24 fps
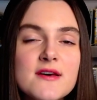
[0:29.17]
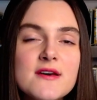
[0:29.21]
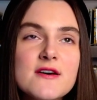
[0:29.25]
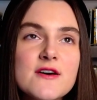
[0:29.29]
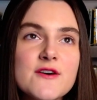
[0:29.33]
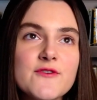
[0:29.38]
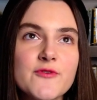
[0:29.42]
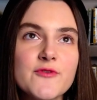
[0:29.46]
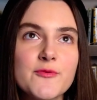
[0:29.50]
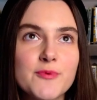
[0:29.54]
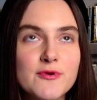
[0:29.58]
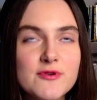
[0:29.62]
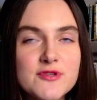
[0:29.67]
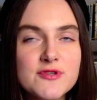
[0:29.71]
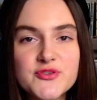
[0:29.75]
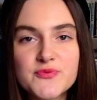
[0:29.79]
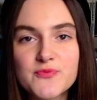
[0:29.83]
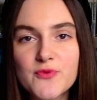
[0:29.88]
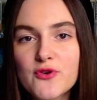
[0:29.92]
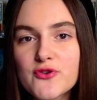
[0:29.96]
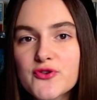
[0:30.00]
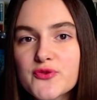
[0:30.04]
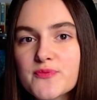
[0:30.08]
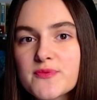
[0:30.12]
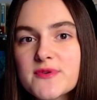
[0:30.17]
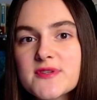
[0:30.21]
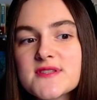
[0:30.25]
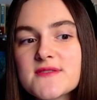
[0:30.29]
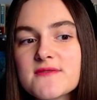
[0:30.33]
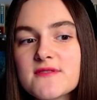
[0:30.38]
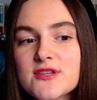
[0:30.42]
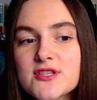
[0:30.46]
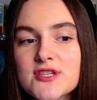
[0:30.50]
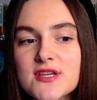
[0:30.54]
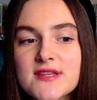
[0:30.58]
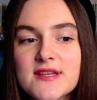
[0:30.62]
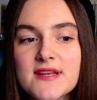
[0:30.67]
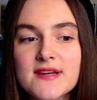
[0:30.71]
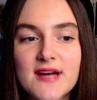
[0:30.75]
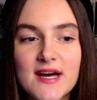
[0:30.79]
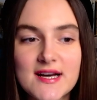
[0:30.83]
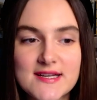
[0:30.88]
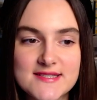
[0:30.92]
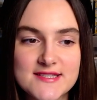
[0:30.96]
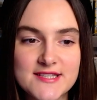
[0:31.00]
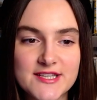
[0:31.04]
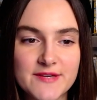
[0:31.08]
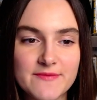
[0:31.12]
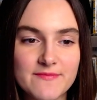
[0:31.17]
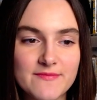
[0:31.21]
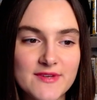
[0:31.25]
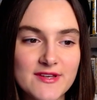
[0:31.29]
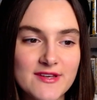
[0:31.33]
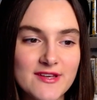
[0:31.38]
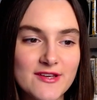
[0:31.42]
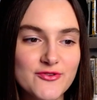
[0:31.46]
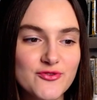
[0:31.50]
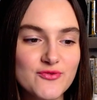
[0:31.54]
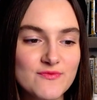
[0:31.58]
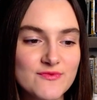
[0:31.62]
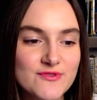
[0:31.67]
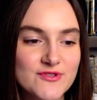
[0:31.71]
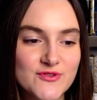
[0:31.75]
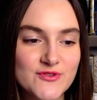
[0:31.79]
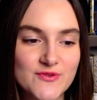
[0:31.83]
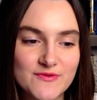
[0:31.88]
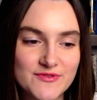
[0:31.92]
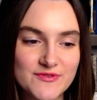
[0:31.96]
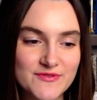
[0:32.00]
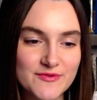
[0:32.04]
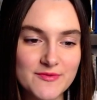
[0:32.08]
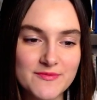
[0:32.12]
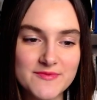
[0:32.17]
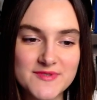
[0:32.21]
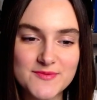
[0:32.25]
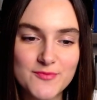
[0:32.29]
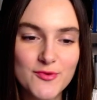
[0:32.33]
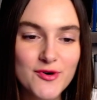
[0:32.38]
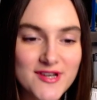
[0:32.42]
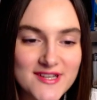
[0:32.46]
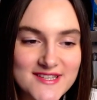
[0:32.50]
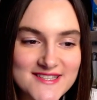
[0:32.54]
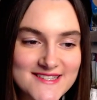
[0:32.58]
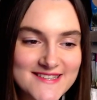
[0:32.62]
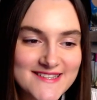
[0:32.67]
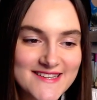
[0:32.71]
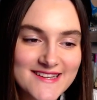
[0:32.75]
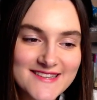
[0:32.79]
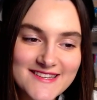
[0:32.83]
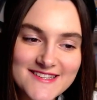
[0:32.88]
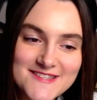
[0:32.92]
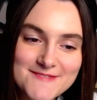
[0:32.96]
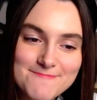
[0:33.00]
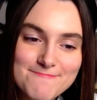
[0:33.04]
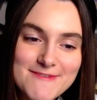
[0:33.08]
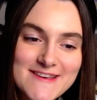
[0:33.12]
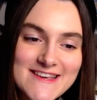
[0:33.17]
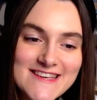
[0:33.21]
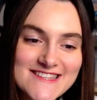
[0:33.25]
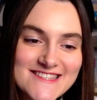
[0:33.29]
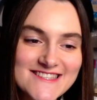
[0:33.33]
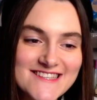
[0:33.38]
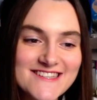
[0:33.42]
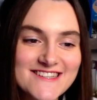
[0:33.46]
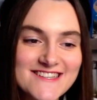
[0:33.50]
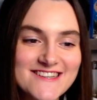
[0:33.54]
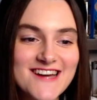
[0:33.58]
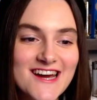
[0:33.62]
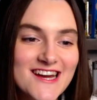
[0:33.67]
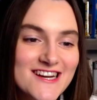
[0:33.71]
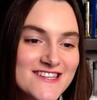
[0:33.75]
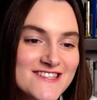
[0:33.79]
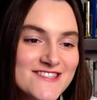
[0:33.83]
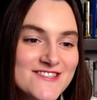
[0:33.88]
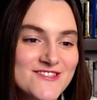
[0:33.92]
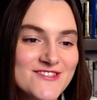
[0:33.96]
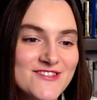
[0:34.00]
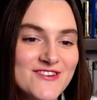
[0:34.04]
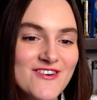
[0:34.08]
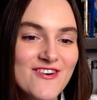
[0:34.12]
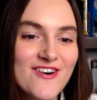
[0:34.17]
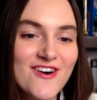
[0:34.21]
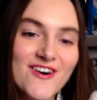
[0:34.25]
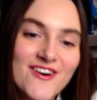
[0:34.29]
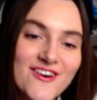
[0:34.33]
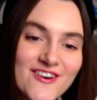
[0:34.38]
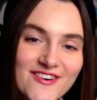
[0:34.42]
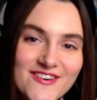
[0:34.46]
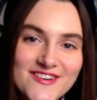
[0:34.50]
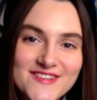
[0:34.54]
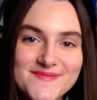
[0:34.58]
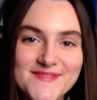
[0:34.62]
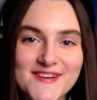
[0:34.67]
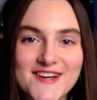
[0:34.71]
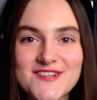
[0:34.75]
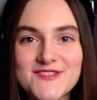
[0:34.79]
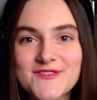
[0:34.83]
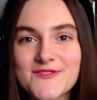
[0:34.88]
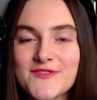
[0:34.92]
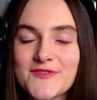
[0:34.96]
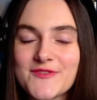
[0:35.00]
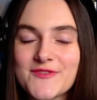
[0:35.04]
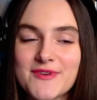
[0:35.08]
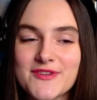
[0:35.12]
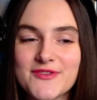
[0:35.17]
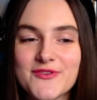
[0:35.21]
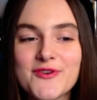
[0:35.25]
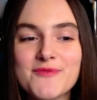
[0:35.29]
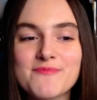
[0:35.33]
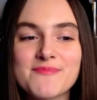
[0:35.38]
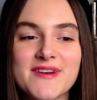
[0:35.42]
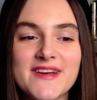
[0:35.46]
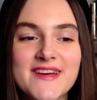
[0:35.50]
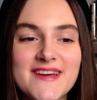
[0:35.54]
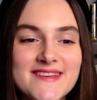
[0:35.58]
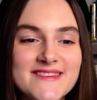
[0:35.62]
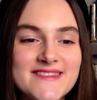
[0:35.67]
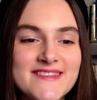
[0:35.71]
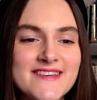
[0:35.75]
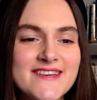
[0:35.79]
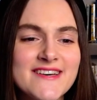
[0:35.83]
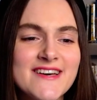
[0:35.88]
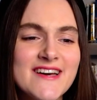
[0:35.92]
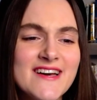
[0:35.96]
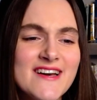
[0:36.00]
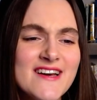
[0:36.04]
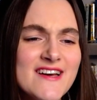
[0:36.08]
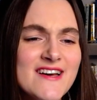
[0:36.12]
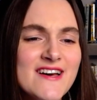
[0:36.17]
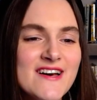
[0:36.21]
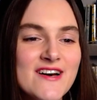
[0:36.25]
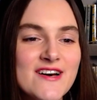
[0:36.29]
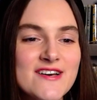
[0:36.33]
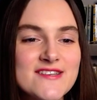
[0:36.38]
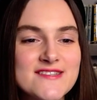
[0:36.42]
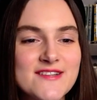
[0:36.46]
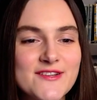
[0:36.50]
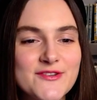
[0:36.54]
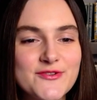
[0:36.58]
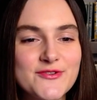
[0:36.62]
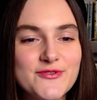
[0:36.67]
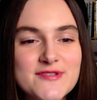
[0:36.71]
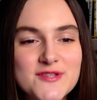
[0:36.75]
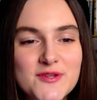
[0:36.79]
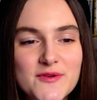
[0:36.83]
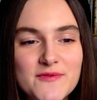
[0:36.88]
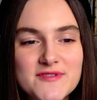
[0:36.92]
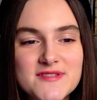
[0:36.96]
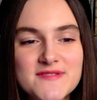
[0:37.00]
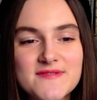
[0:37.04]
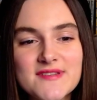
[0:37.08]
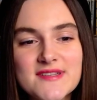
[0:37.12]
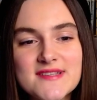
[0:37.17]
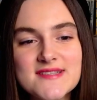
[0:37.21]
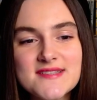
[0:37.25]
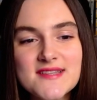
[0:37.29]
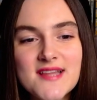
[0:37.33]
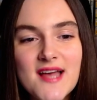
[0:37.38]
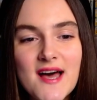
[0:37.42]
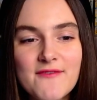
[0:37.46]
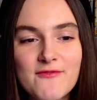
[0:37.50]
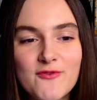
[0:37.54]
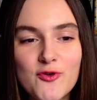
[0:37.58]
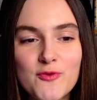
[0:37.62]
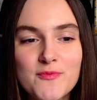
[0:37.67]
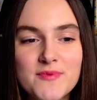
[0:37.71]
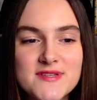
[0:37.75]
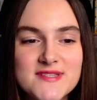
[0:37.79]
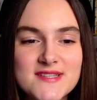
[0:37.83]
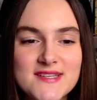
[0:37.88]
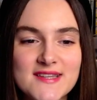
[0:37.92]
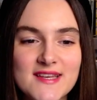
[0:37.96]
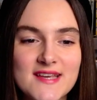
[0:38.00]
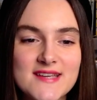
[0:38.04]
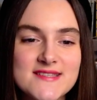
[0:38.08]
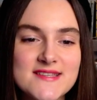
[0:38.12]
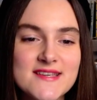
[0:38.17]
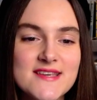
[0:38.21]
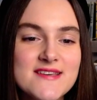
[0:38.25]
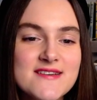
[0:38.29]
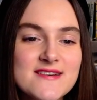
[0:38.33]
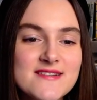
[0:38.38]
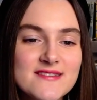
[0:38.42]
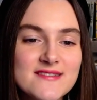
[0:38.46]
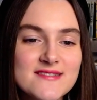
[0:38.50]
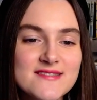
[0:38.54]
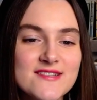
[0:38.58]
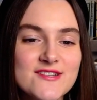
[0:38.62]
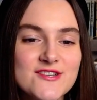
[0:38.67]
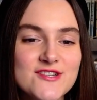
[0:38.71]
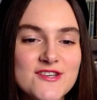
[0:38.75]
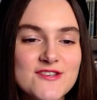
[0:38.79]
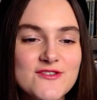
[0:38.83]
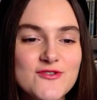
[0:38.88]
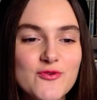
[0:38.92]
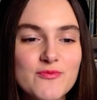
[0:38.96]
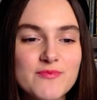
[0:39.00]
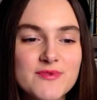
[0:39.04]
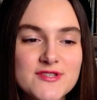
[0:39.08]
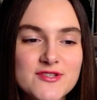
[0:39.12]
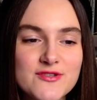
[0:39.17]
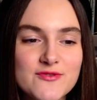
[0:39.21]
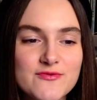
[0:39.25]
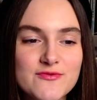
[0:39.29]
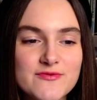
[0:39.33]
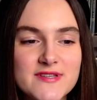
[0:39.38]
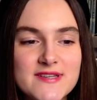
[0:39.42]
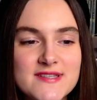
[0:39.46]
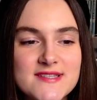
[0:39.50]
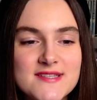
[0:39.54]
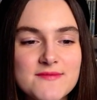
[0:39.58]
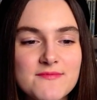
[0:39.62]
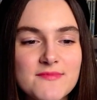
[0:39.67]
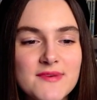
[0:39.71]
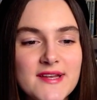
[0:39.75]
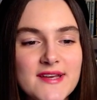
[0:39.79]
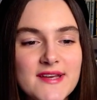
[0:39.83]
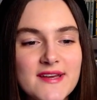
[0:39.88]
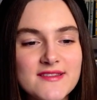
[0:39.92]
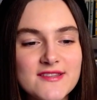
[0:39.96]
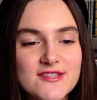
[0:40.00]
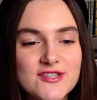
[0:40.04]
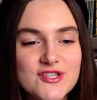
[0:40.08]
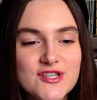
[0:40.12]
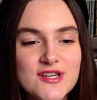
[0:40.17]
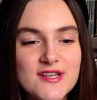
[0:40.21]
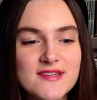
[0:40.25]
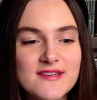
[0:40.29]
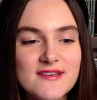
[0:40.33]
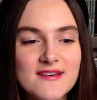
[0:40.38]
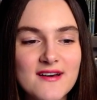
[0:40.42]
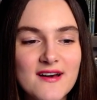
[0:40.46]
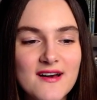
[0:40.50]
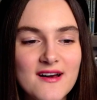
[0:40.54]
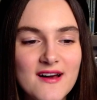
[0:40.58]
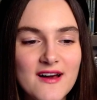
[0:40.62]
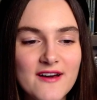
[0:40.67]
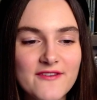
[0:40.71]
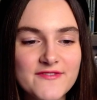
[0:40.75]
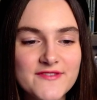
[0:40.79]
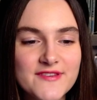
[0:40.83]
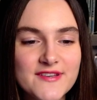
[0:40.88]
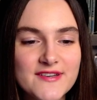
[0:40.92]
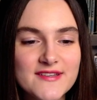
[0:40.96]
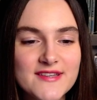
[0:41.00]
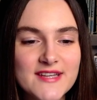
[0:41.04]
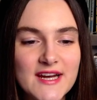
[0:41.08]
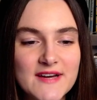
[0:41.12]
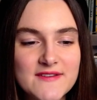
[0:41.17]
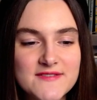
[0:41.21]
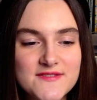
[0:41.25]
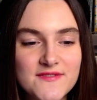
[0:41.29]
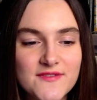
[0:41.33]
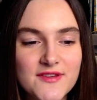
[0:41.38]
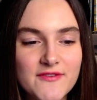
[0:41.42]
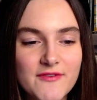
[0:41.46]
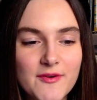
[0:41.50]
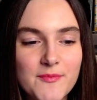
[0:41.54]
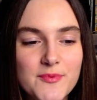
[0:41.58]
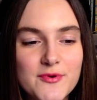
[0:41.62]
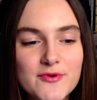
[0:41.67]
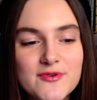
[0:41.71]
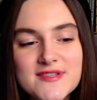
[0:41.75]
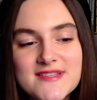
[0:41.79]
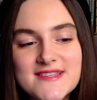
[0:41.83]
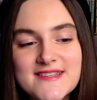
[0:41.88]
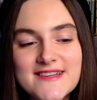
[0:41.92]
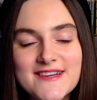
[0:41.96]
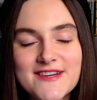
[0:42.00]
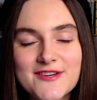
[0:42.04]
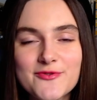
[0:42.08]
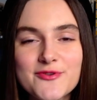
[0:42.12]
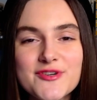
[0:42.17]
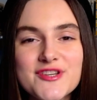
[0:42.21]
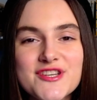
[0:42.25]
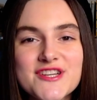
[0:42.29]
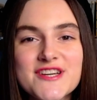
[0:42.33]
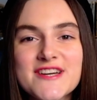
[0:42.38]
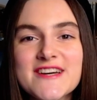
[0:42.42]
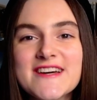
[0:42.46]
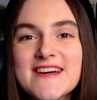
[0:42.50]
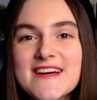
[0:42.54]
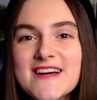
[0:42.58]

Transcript: Вопросы могут быть совершенно разные. И я думаю, что вот вы смотрите на этот список и кажется, что «Ой, спрашивают ты про то и про это». Золотое слово Святослава, образ князя Игоря, значение образа русской земли, отношение автора, нравственные вопросы, короче,